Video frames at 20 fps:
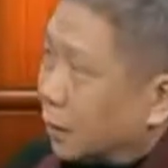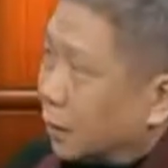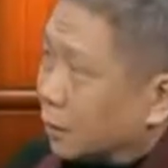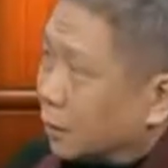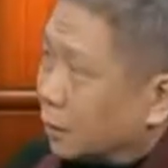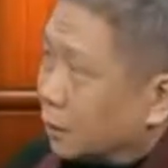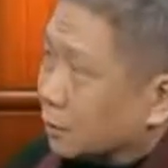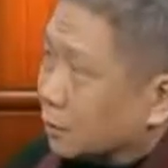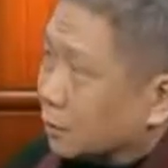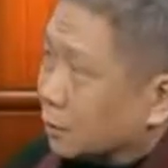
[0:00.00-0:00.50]
别
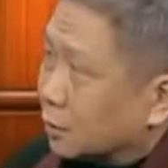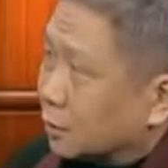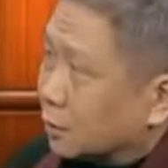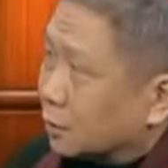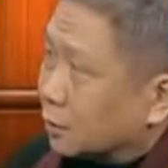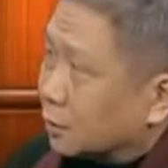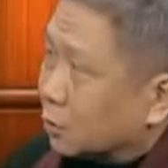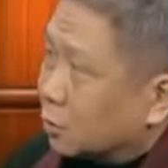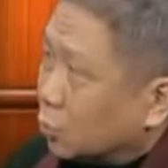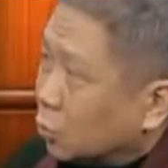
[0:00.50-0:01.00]
的这
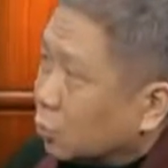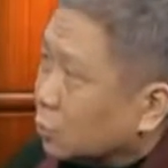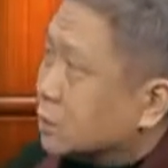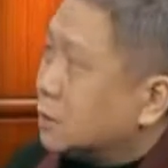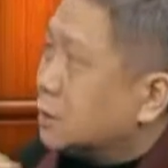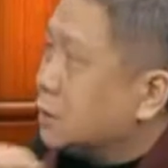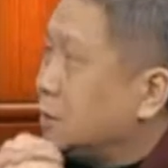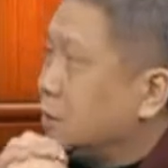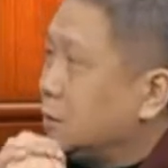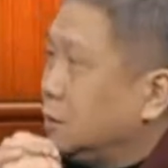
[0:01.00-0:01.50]
个用
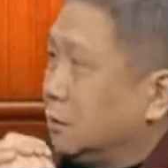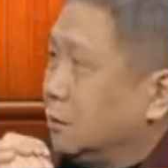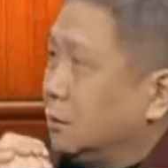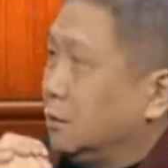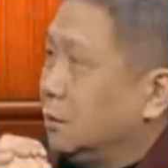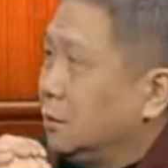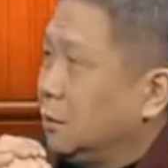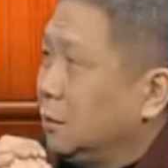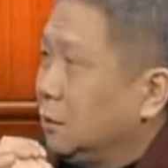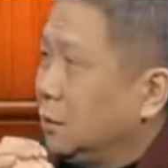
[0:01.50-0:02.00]
心。
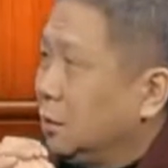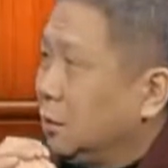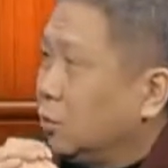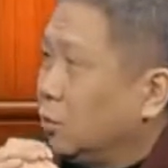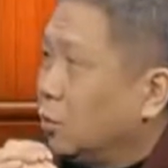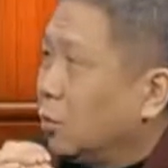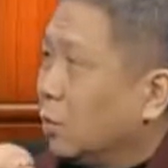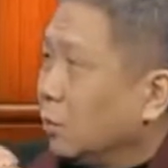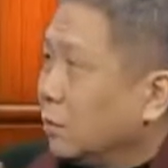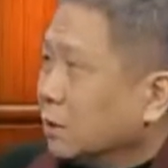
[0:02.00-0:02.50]

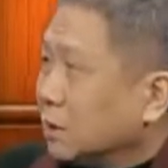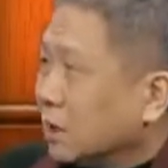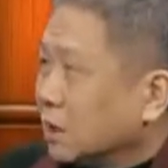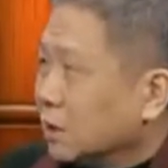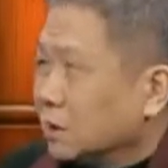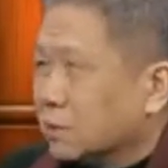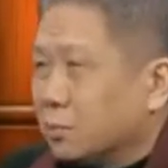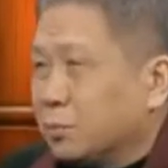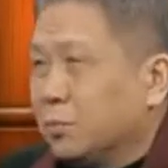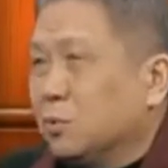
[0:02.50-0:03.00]
我们现
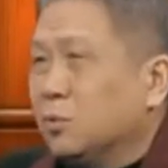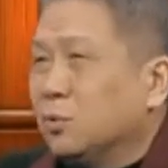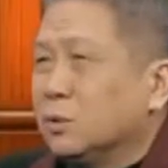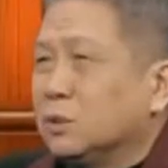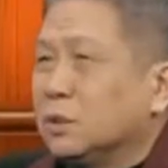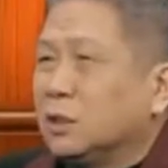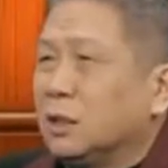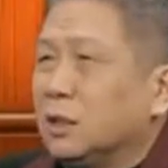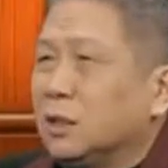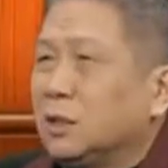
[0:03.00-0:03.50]
在是不用
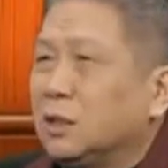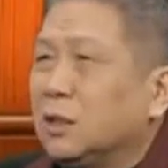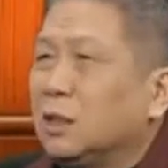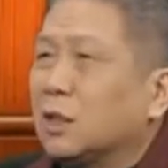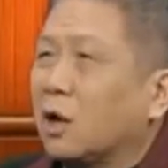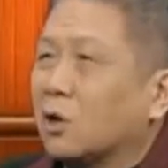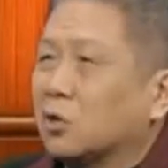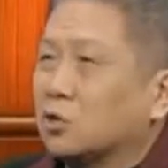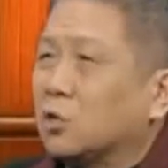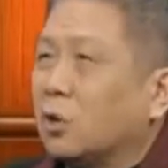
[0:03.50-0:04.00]
心。你
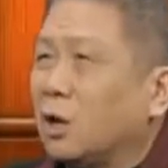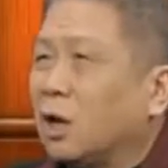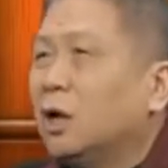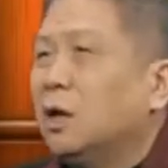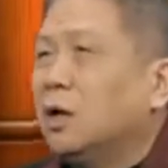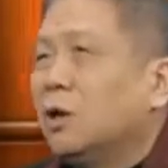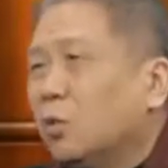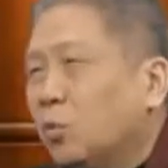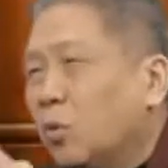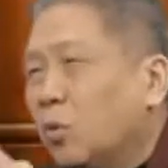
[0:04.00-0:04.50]
老说